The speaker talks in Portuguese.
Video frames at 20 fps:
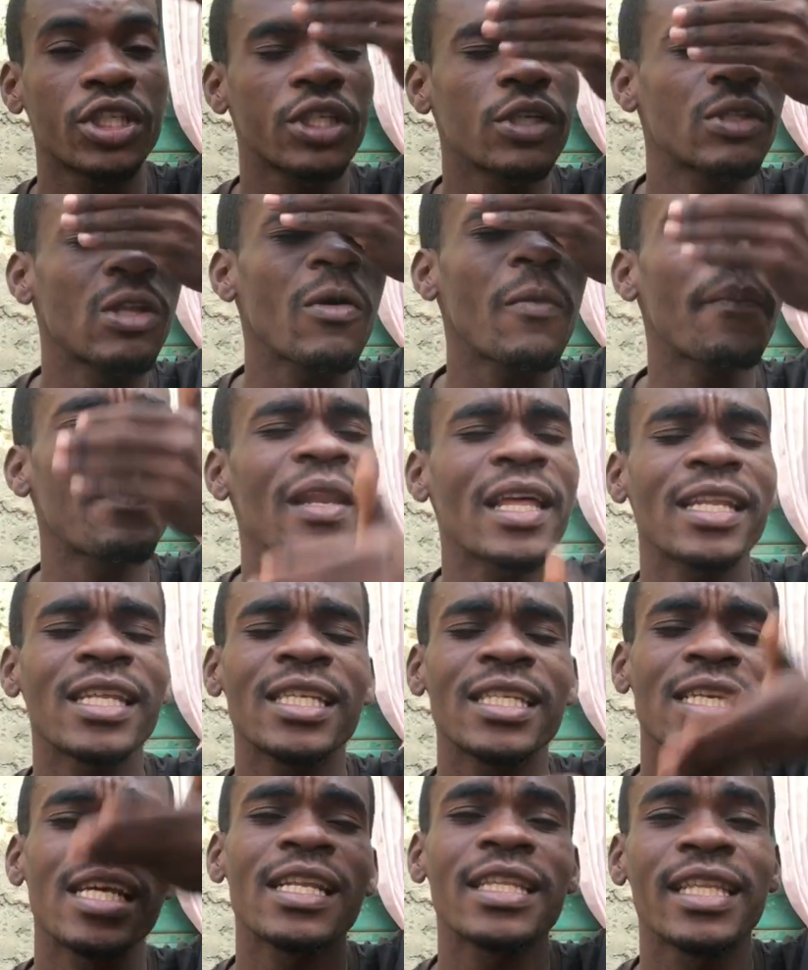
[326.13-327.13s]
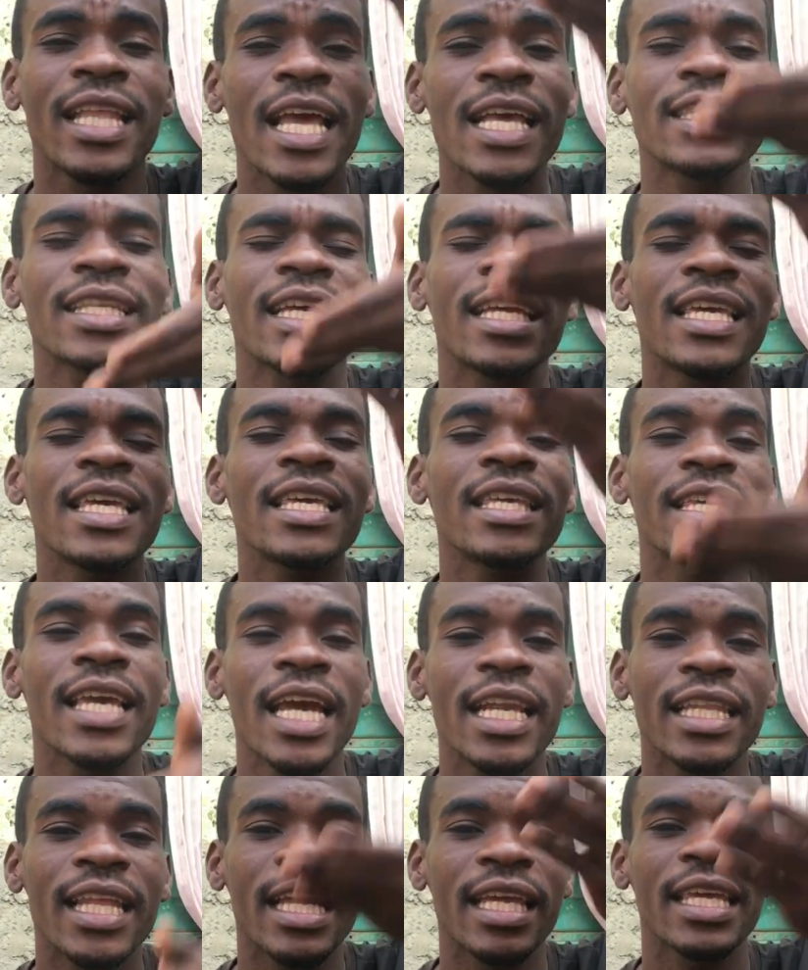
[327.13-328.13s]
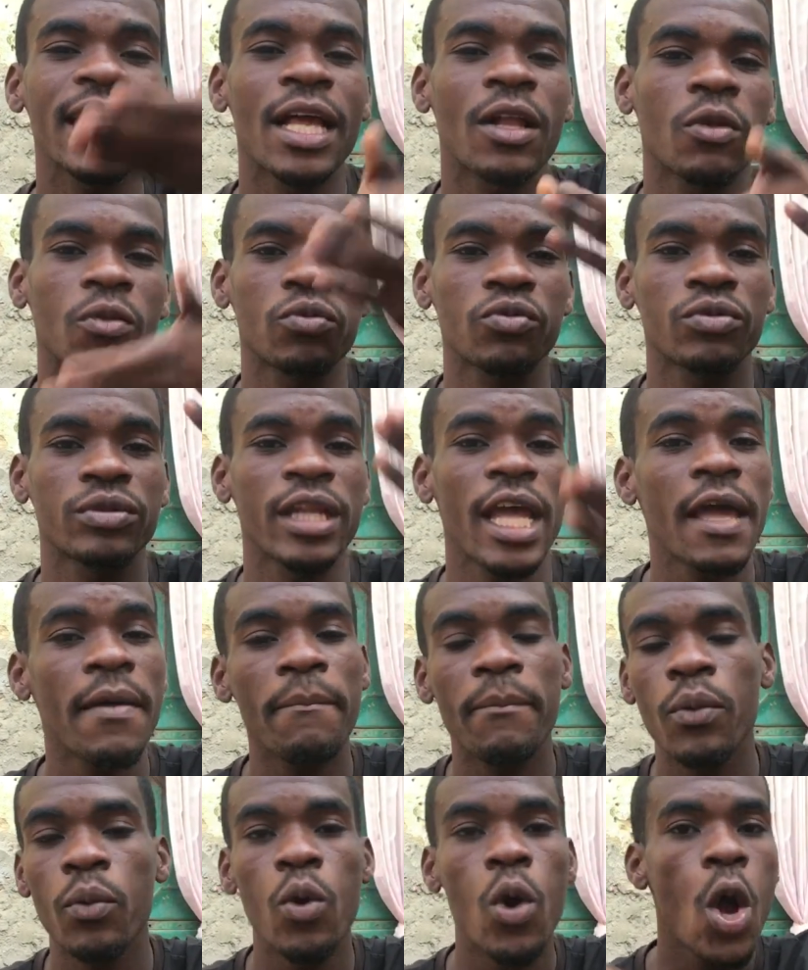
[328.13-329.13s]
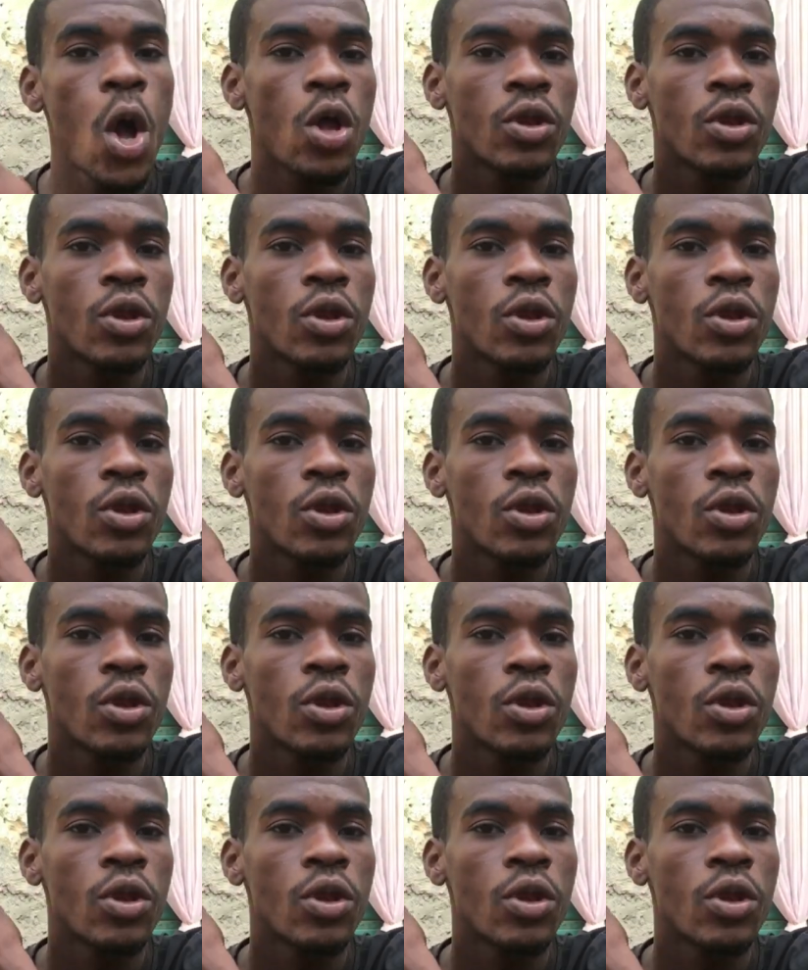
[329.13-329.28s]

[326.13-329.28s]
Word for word: Eu tenho plena certeza que ele daqui a algum tempo